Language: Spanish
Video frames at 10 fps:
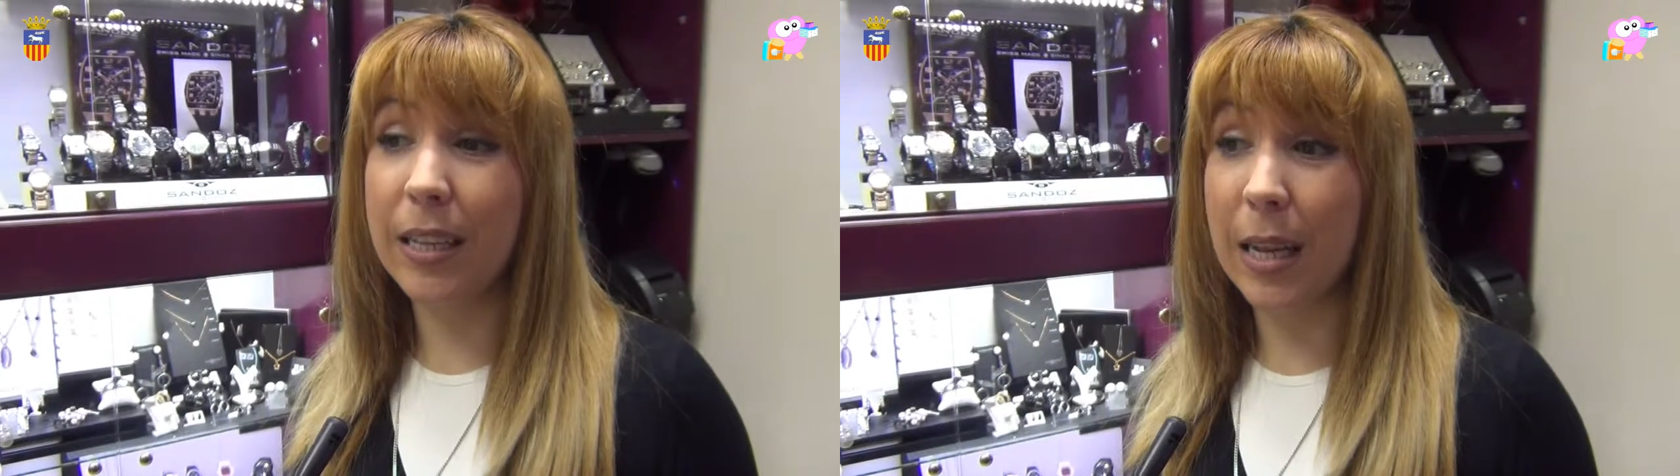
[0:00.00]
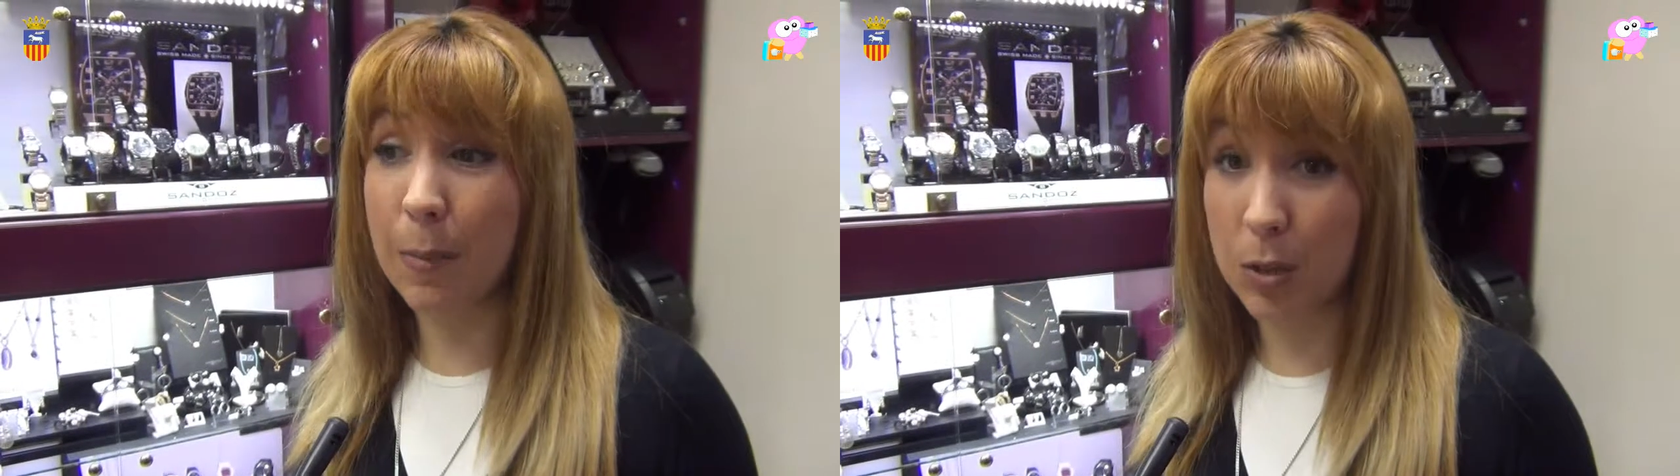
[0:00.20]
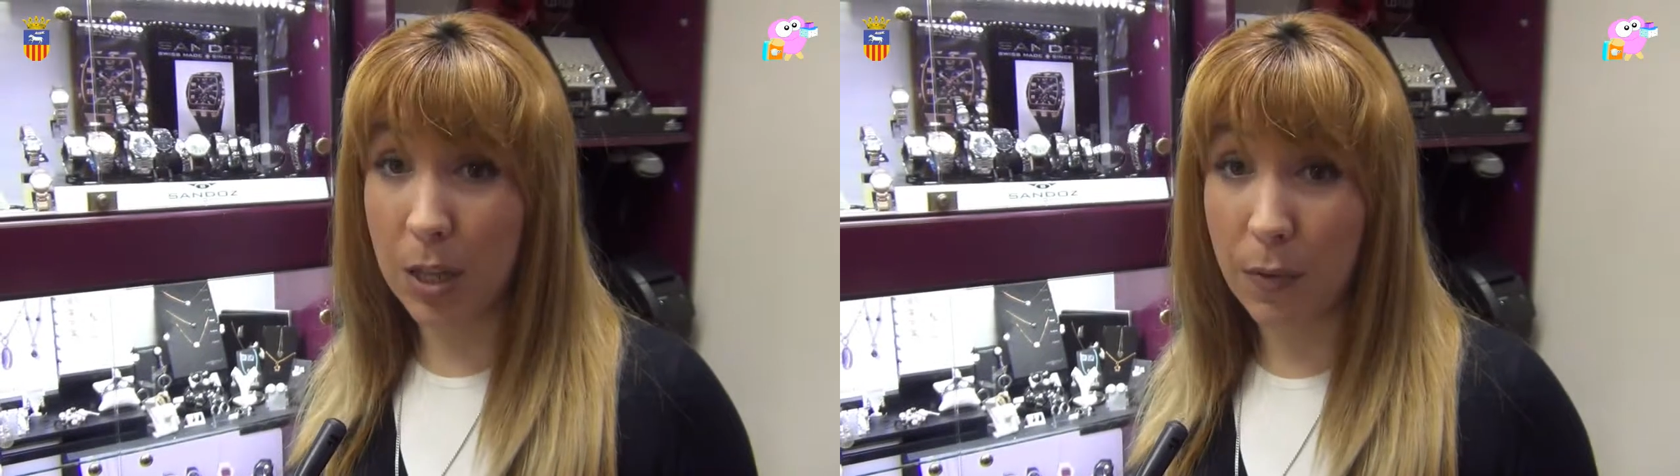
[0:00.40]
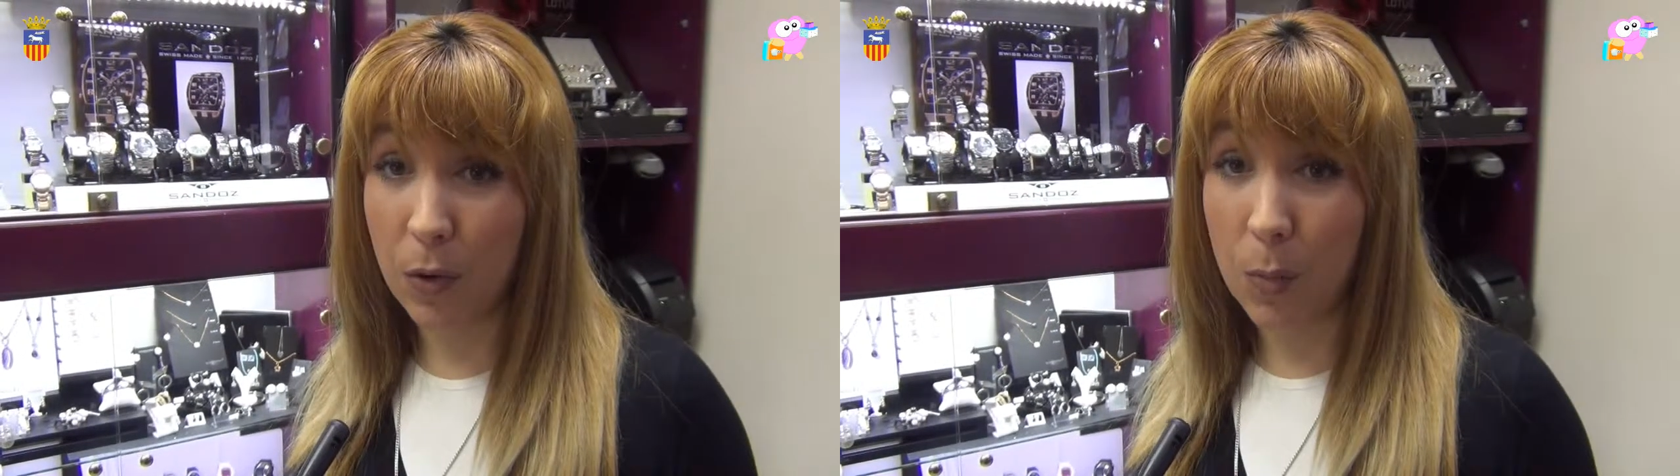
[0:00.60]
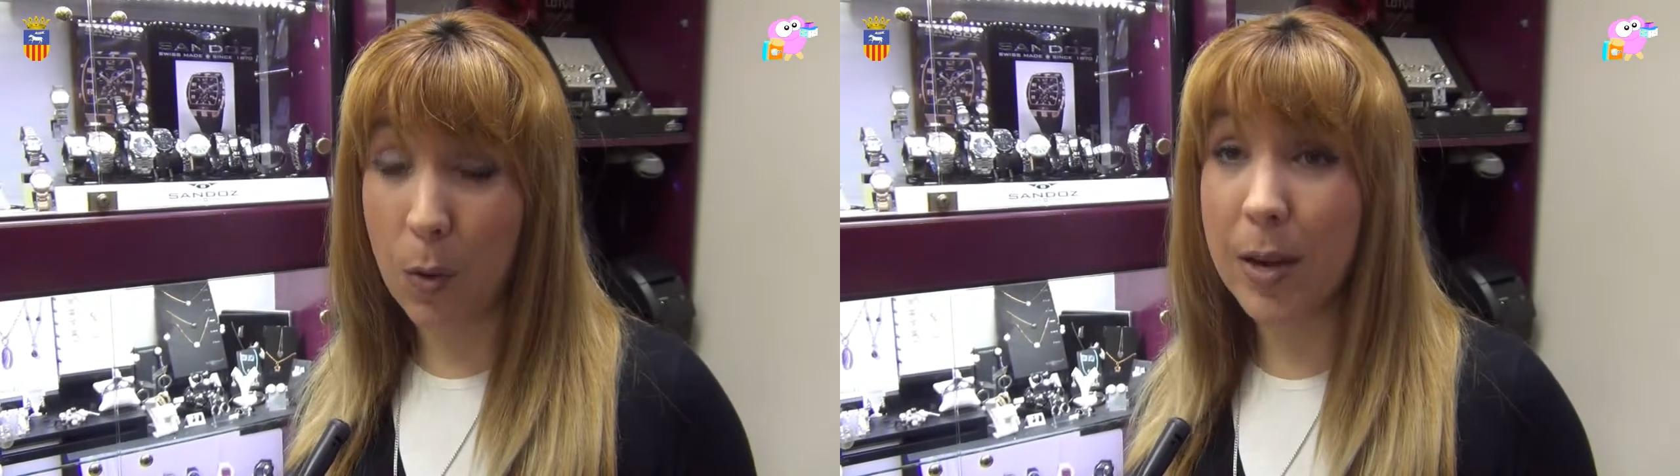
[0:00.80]
tenemos
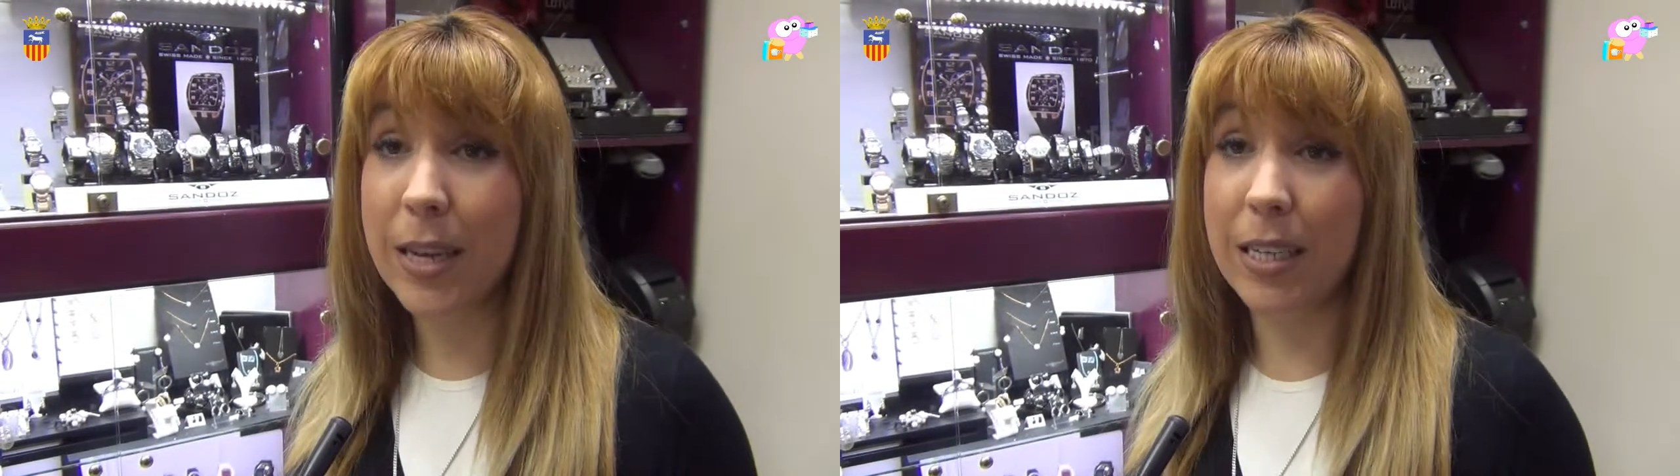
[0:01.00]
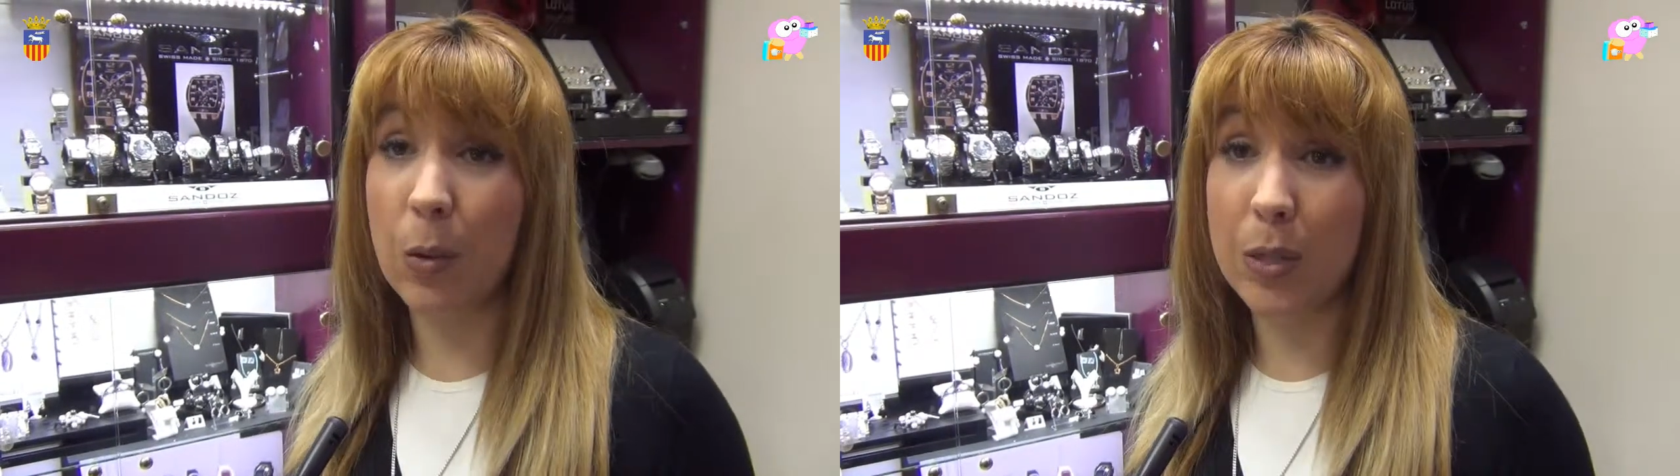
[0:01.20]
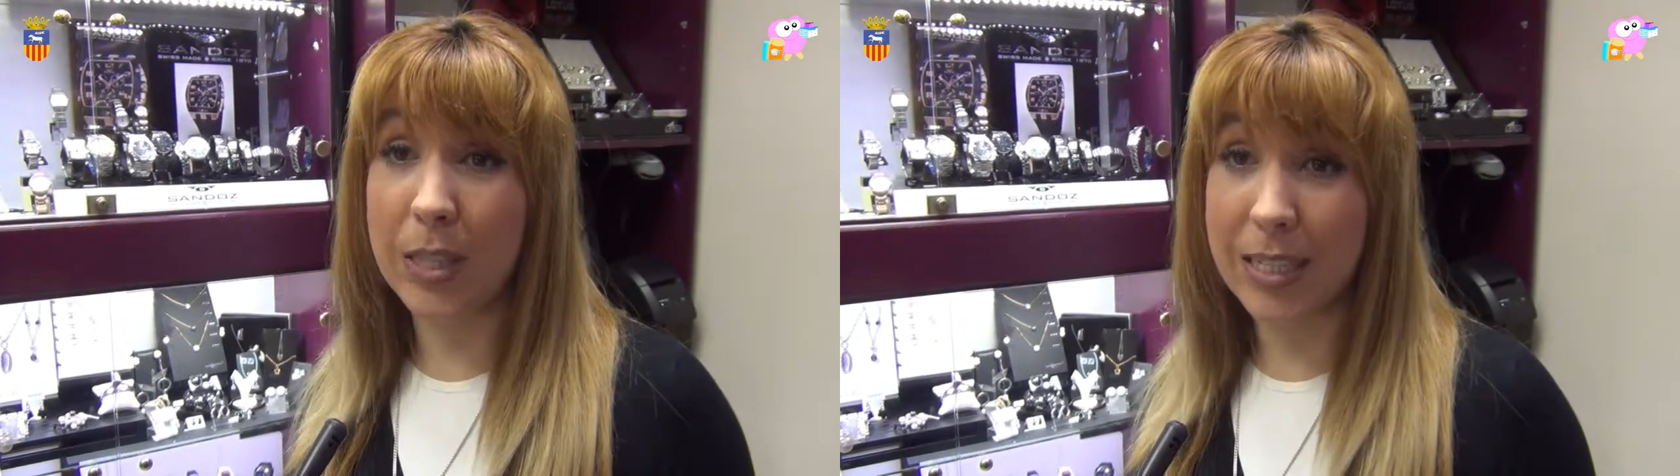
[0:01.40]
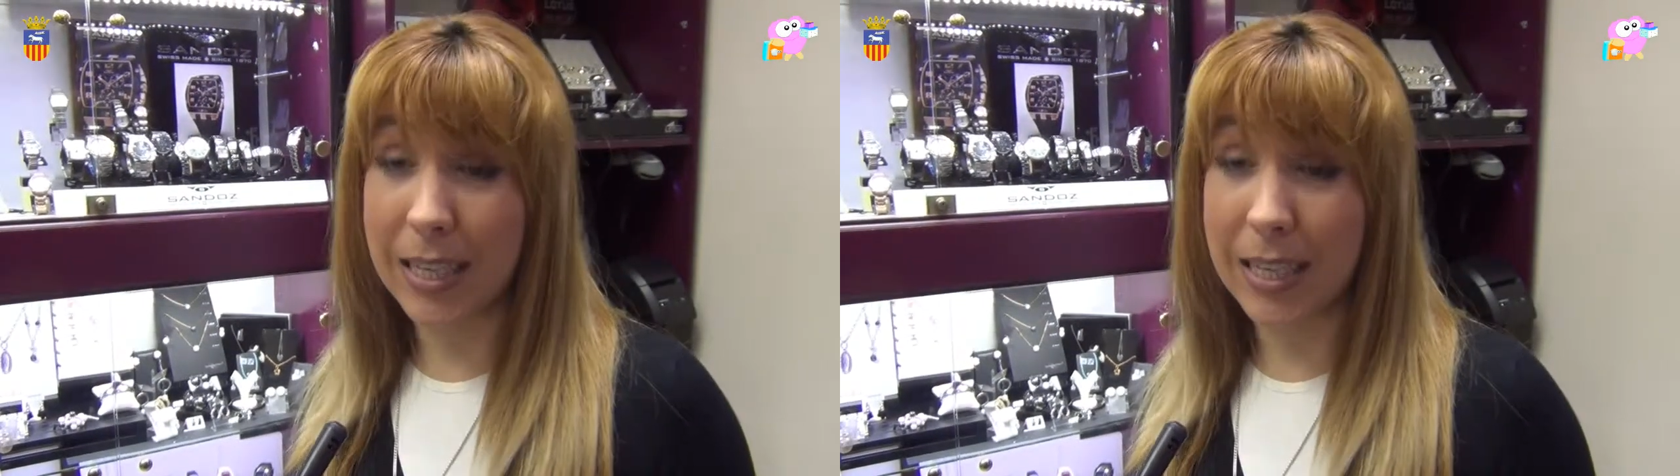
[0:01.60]
teléfono móvil que están nuestras